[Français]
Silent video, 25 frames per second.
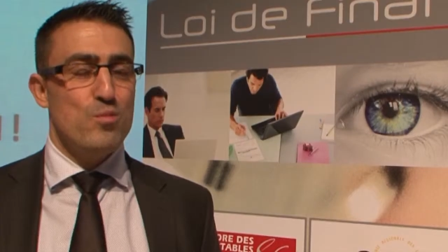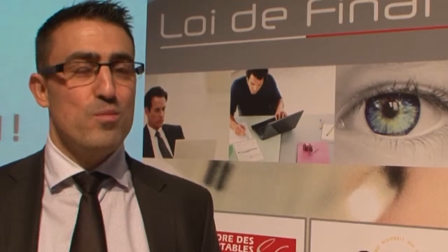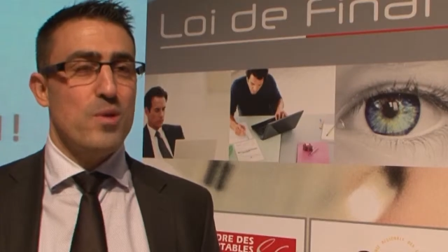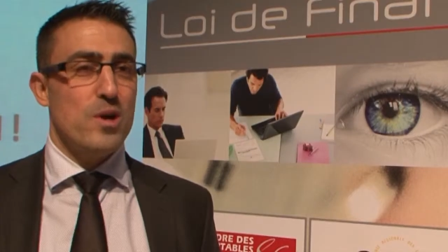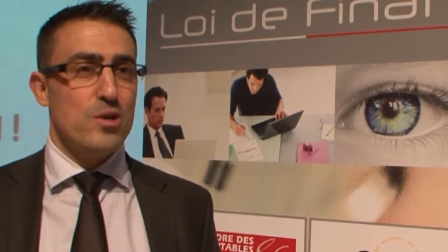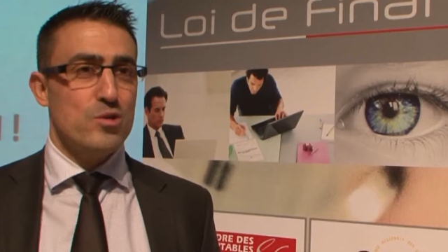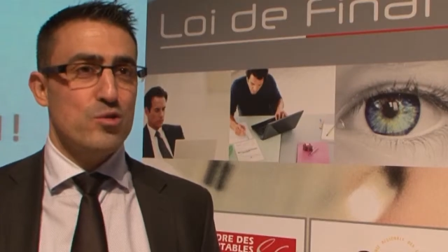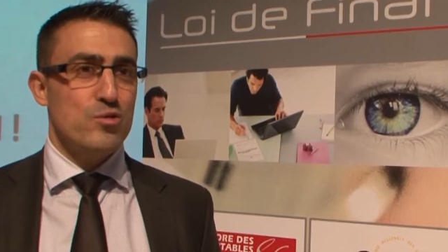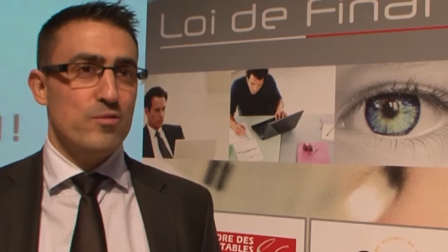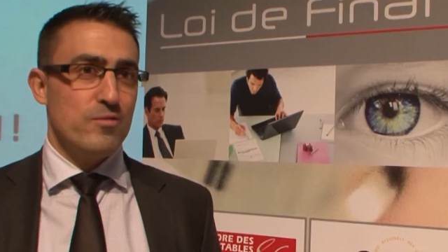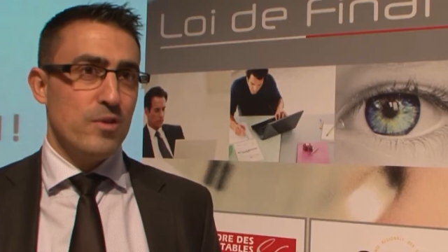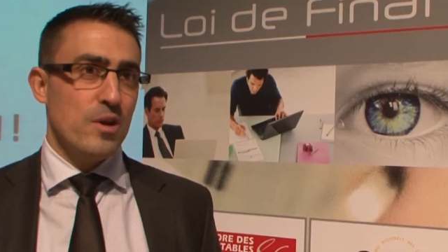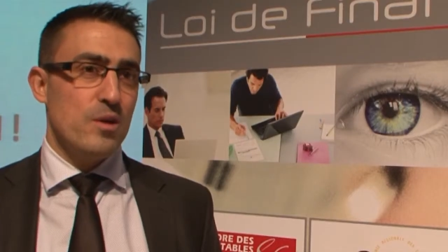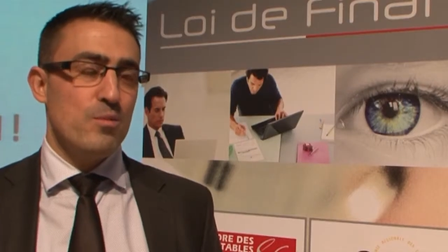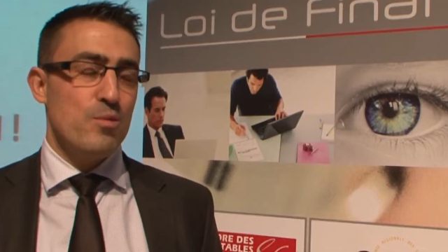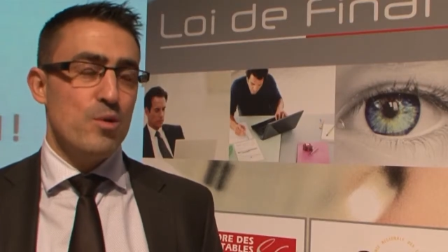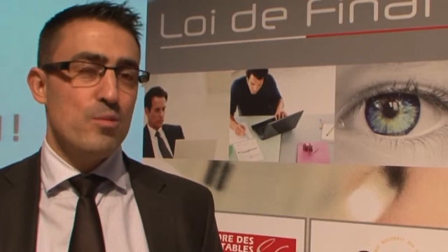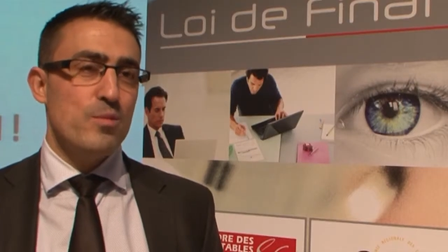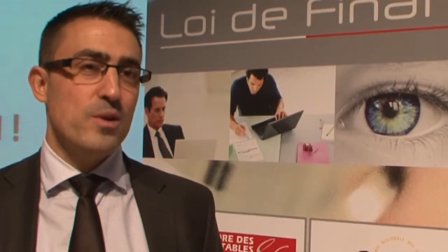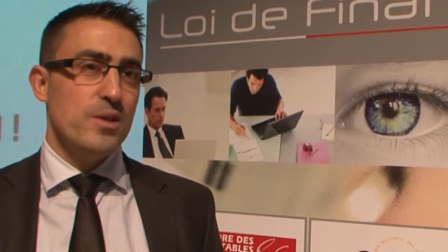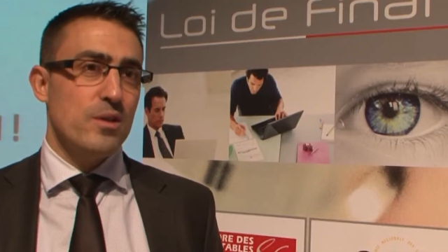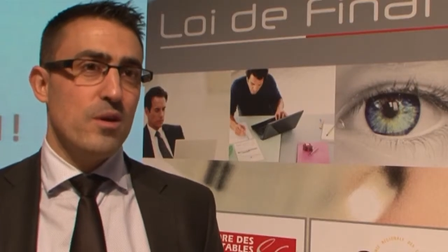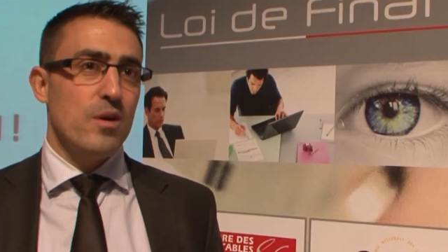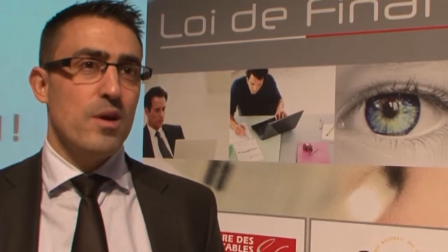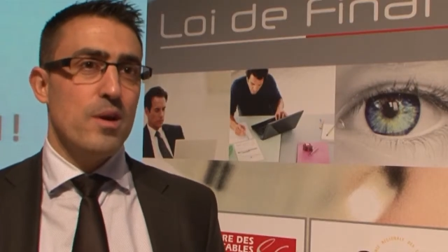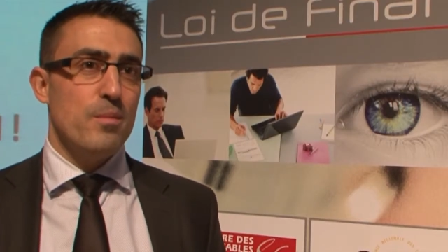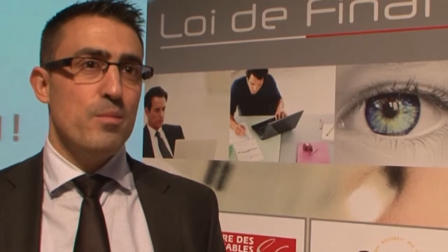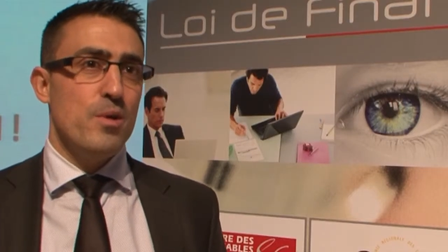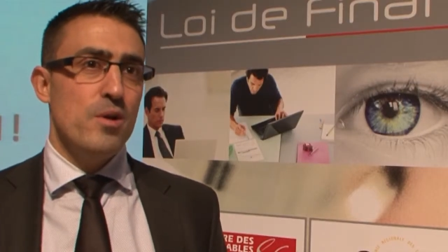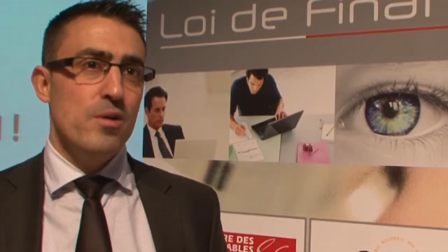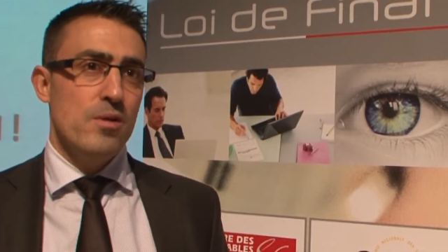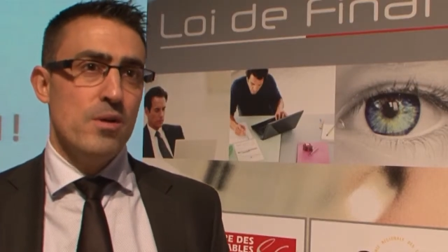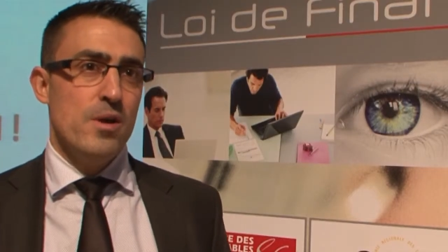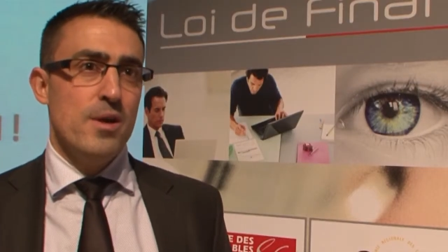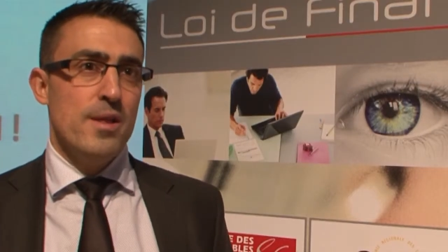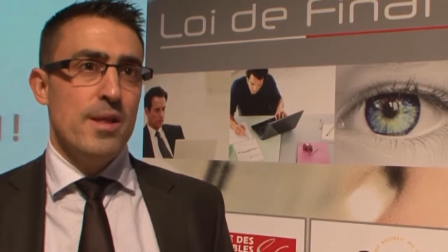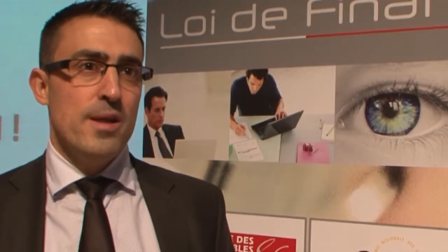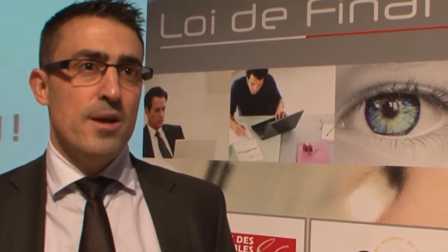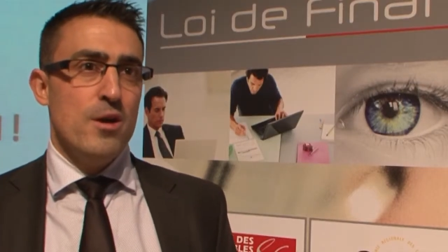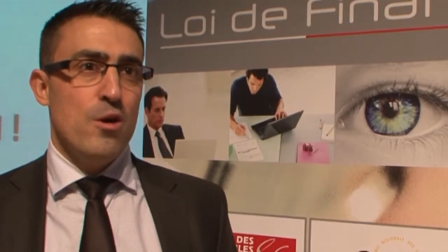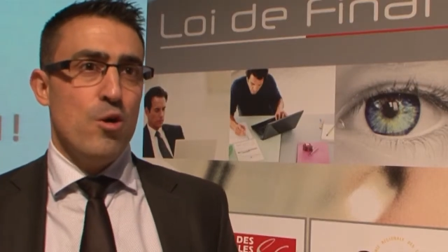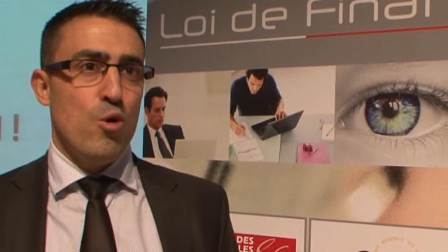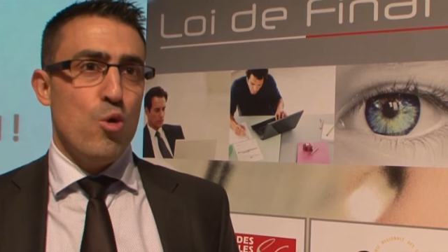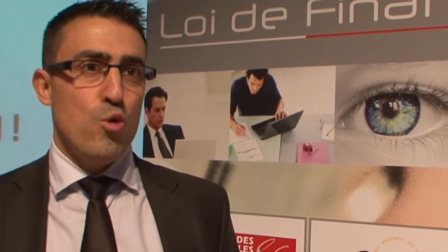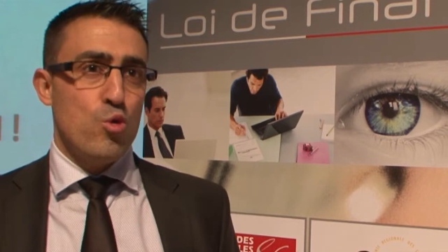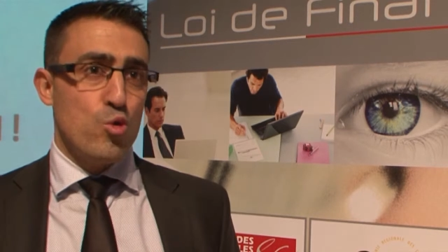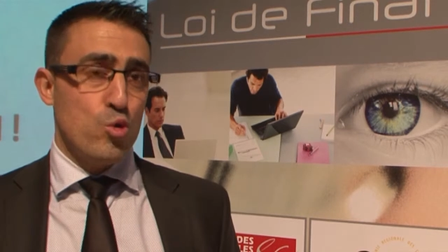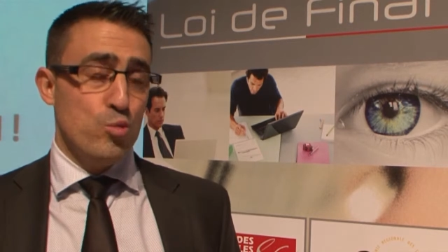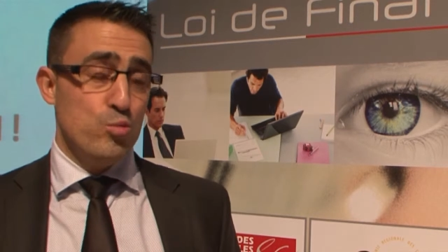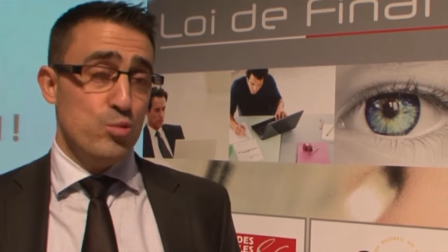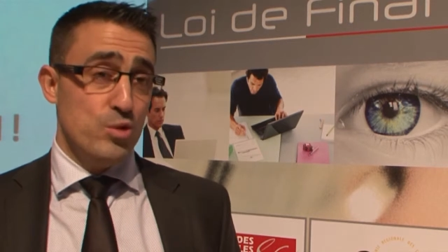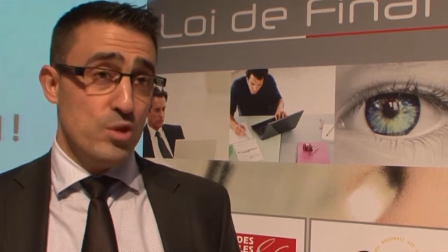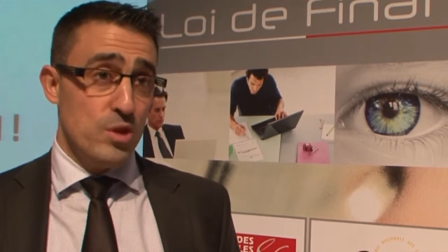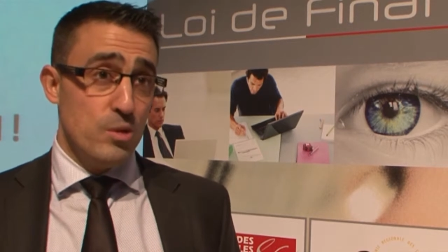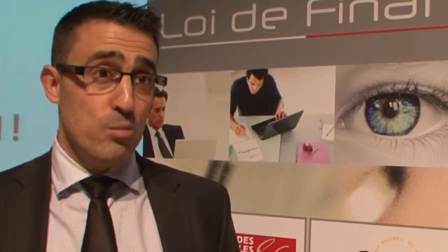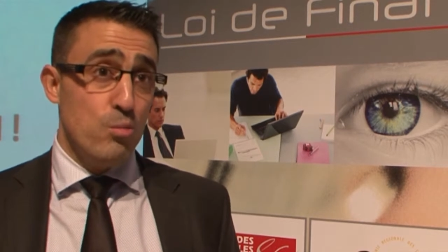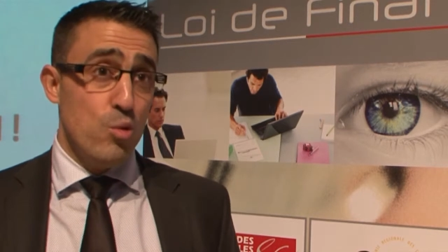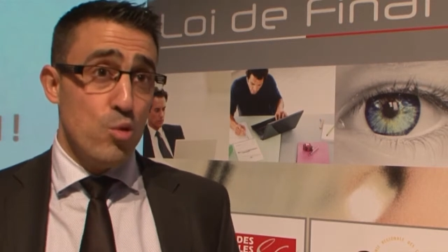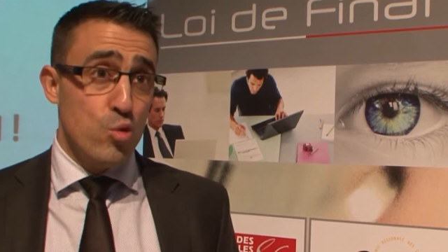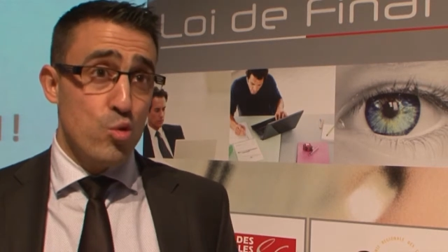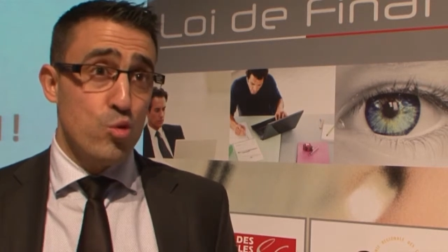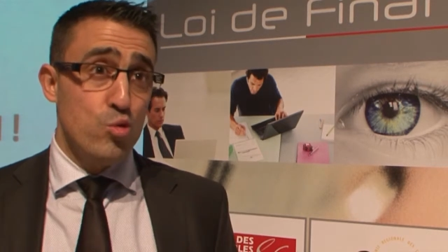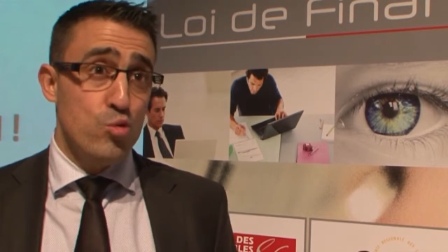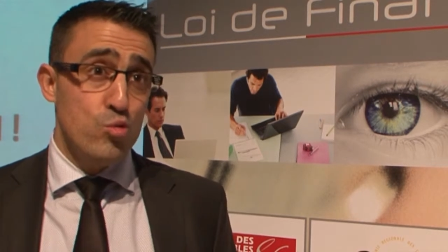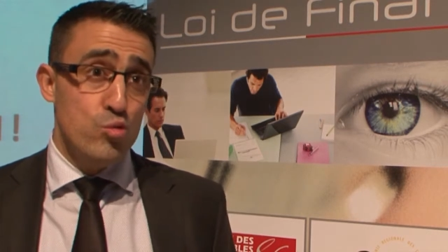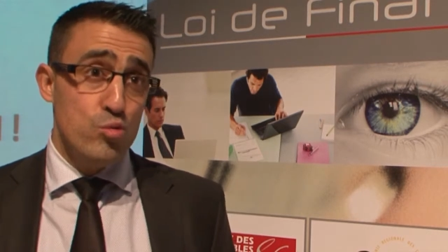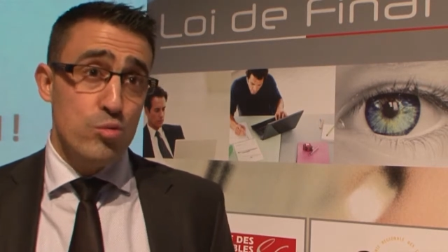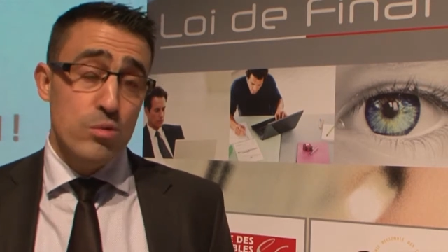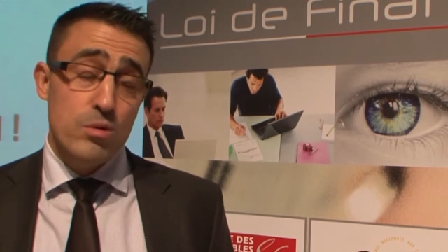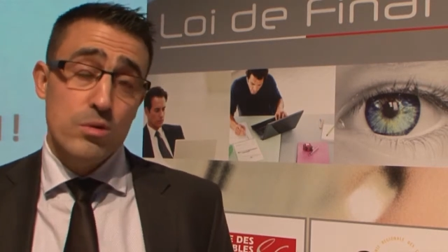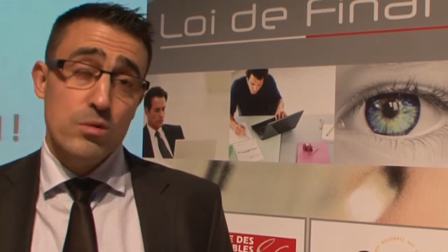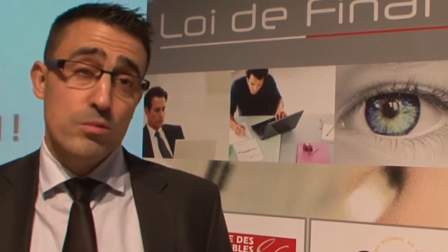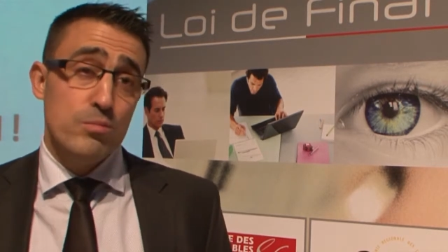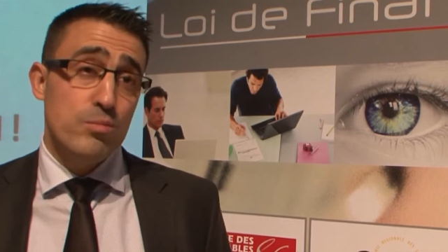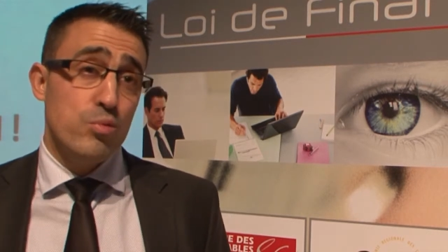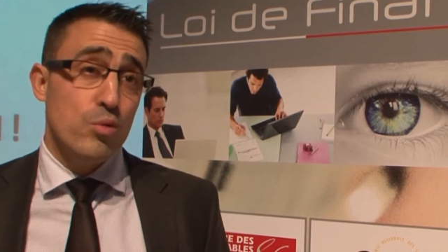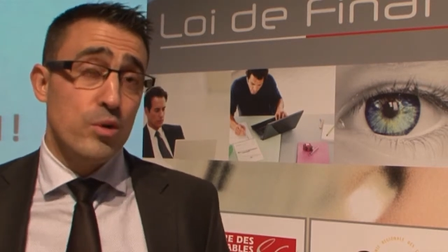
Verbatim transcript: On marche vraiment main dans la main. On communique beaucoup euh,